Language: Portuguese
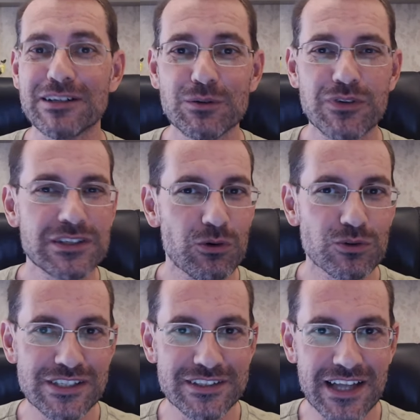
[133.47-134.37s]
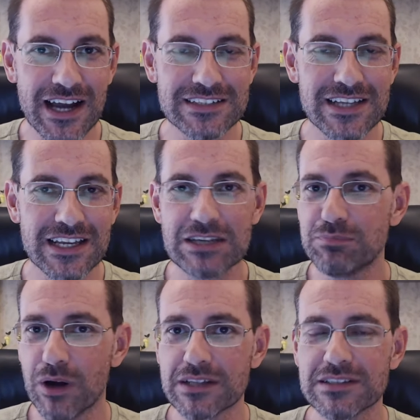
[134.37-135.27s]
Mas vamos fazer alguns destaques
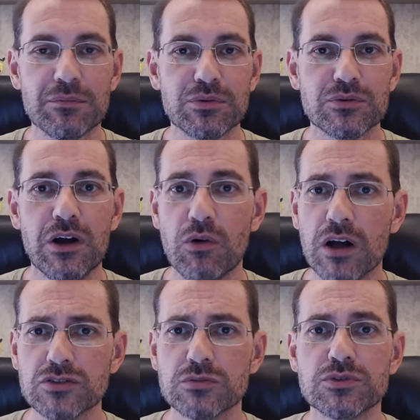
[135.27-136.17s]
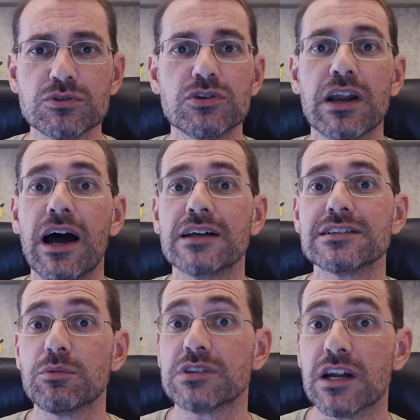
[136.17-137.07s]
aqui. Por exemplo, eu gosto muito de olhar
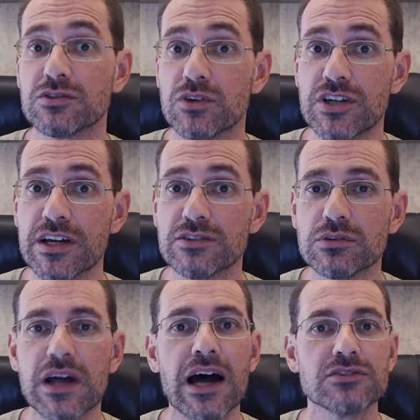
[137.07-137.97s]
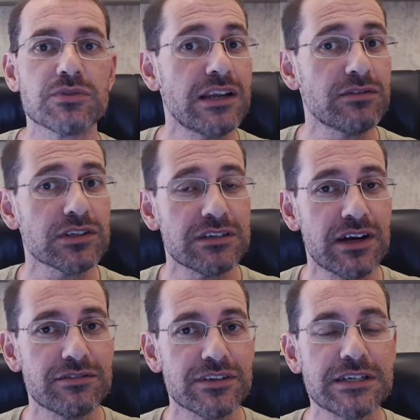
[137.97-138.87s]
as demonstrações de resultados, que ali você
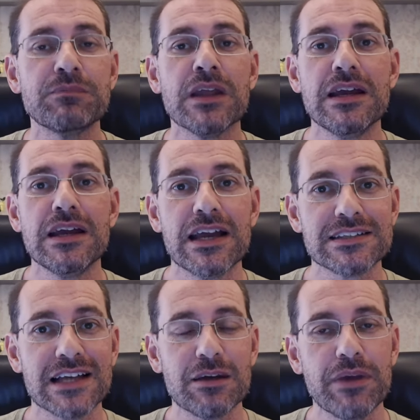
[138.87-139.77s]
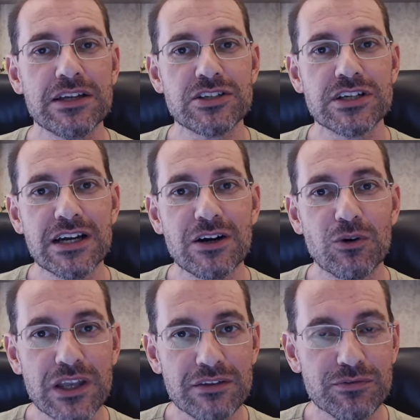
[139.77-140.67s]
vai ver exatamente
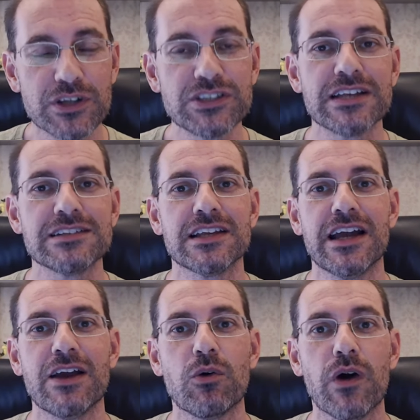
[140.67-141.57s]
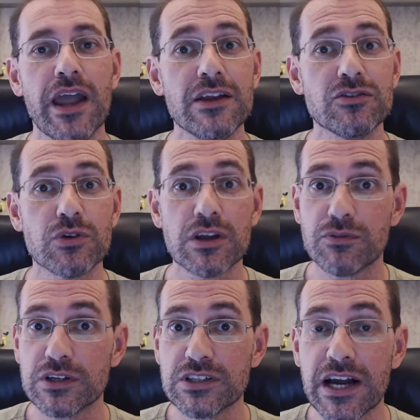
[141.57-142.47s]
o que foi de receita recorrente, o que
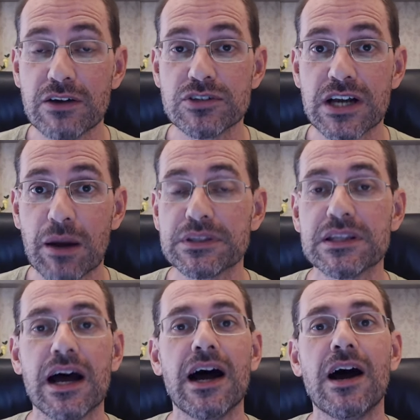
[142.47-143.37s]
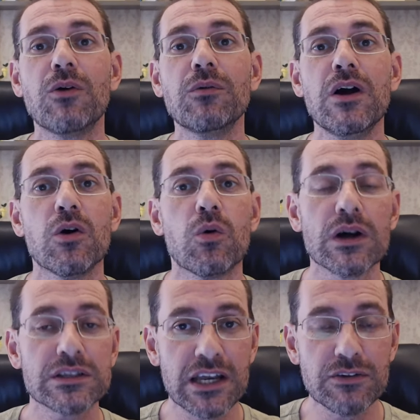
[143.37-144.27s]
foi de ganho de capital,
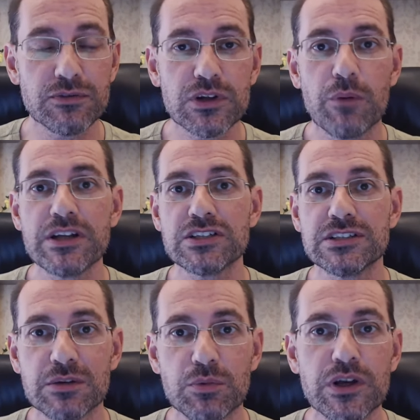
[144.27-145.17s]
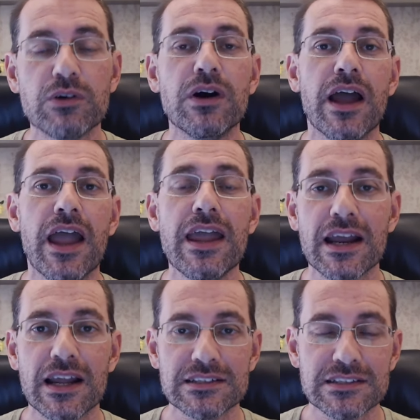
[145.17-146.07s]
quanto aquele fundo realmente distribuiu em
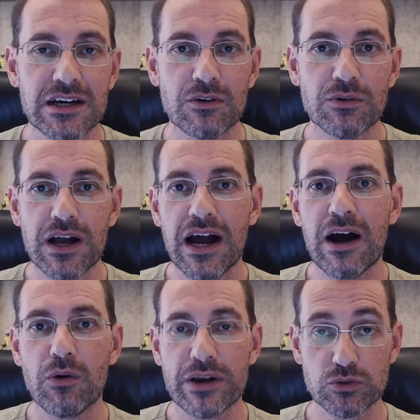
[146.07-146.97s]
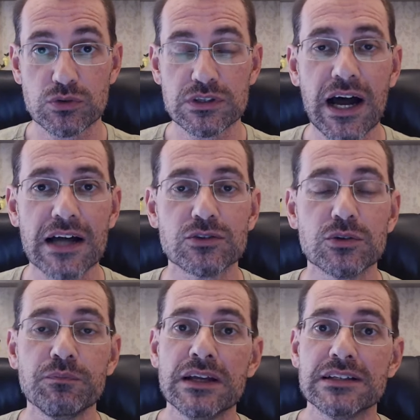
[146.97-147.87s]
relação ao
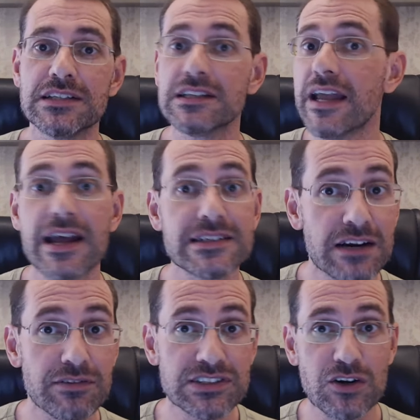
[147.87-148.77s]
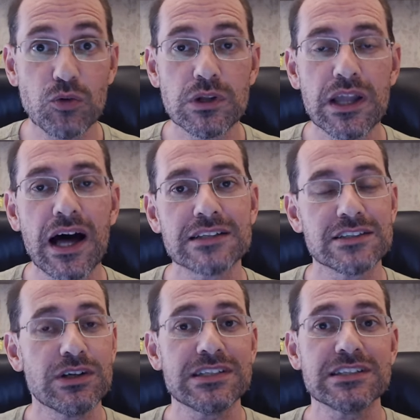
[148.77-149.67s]
resultado, se tem reservas acumuladas.
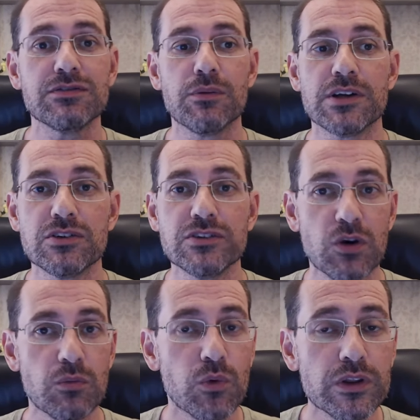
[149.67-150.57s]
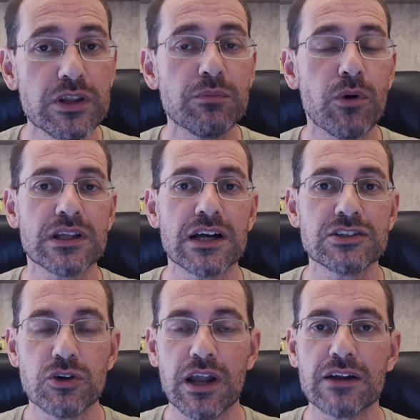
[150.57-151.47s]
Então, essas informações são muito
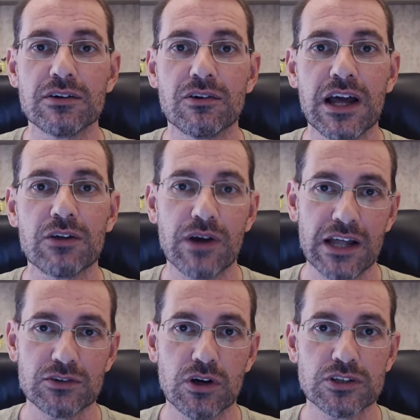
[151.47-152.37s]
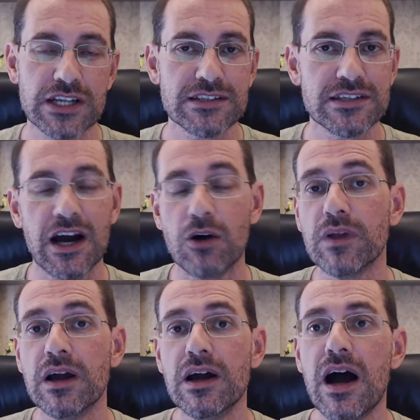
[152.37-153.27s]
importantes de olhar, olhar um relatório gerencial.
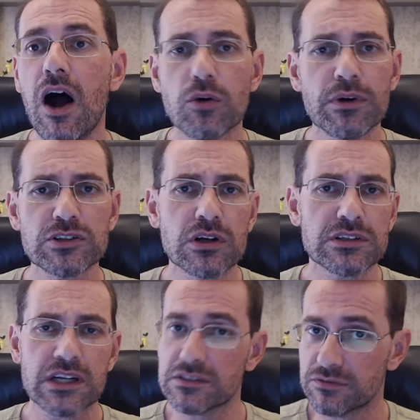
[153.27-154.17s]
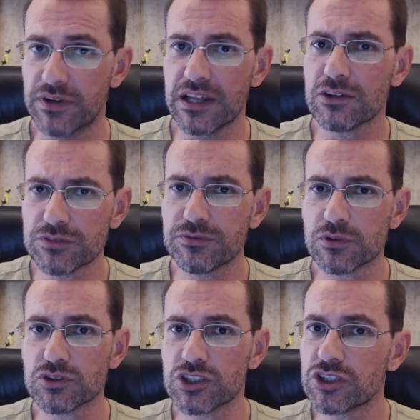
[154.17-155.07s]
Algumas outras, falando de
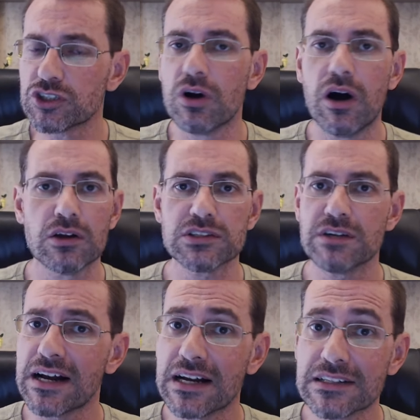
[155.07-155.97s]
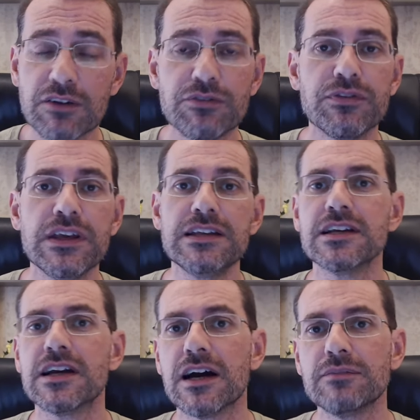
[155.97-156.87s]
fundos de tijolos, a vacância
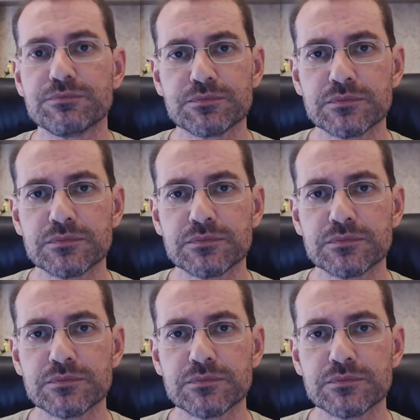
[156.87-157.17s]
física,